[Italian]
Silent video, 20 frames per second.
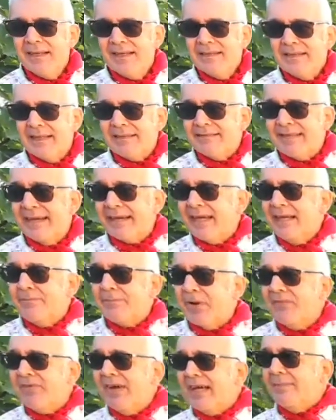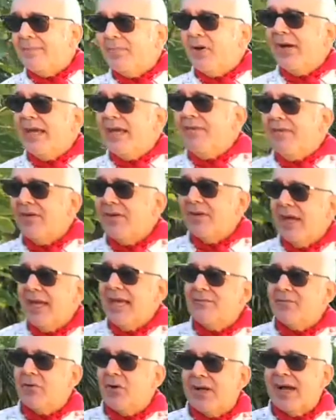tant'è che il proverbio
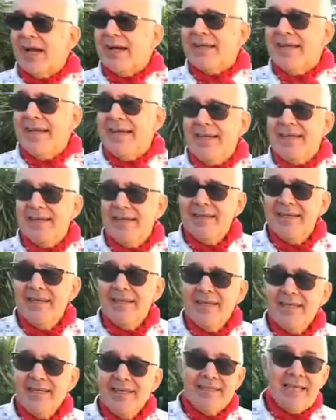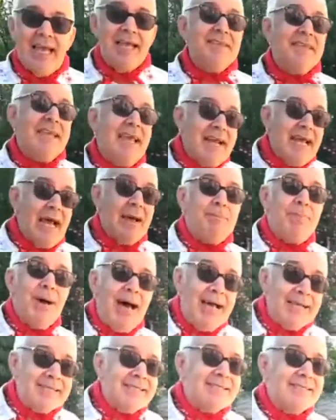evoca che Sanghiena
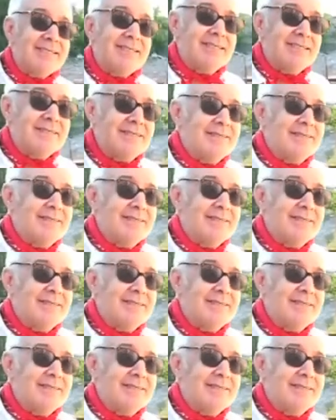pass